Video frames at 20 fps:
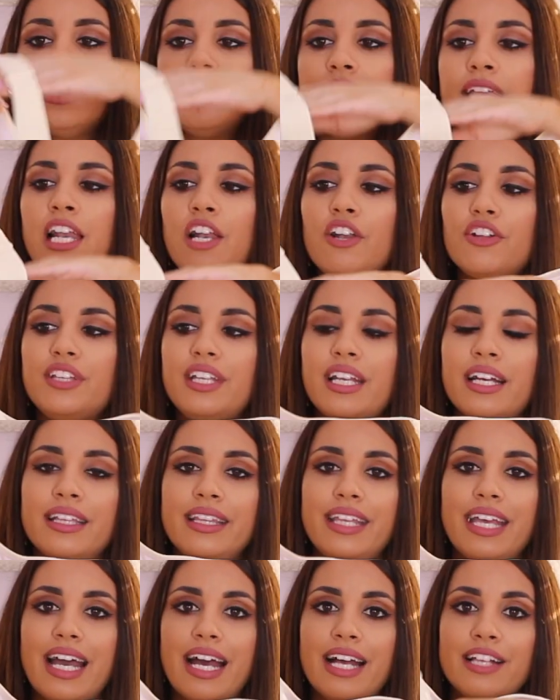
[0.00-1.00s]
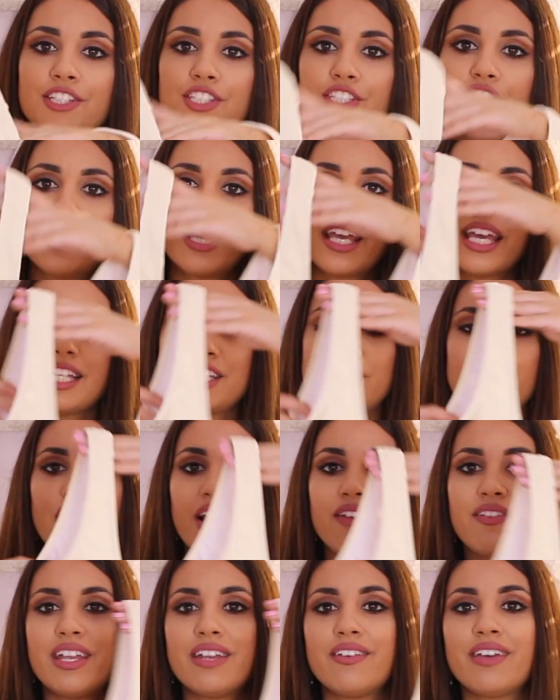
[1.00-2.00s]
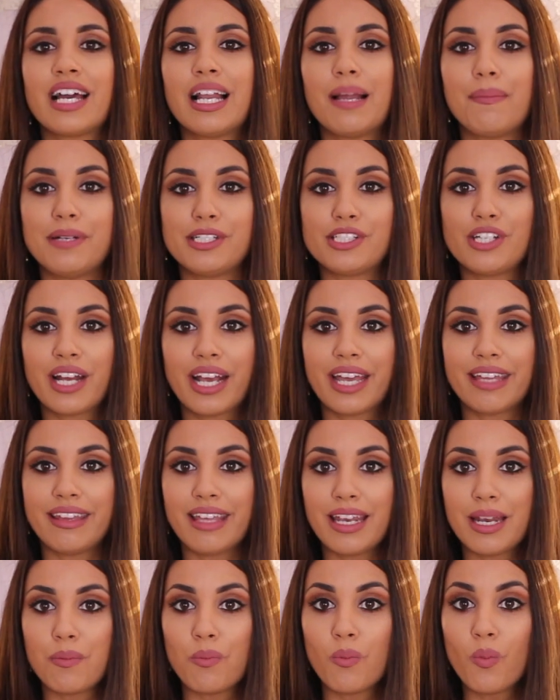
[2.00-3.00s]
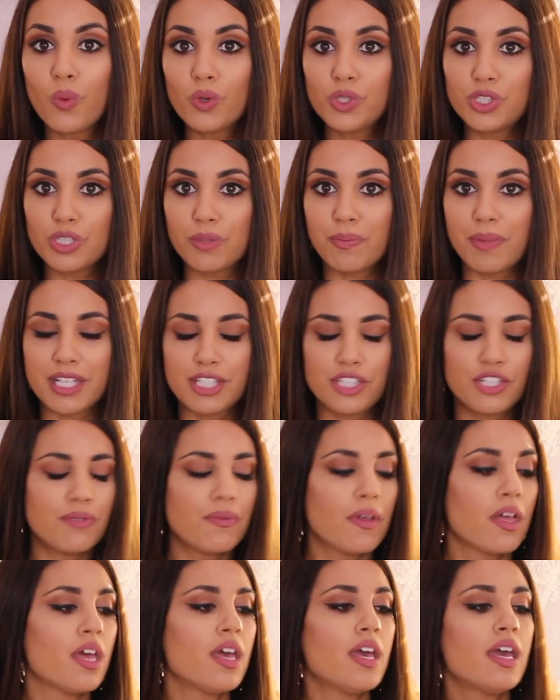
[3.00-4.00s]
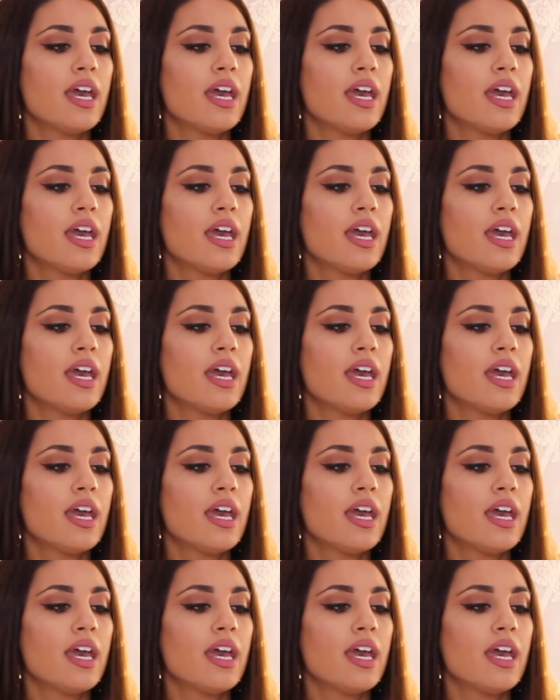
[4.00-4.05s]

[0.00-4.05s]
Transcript: Tiene los tirantes anchos, que esto le viene bien a las personas que tienen mucho pecho,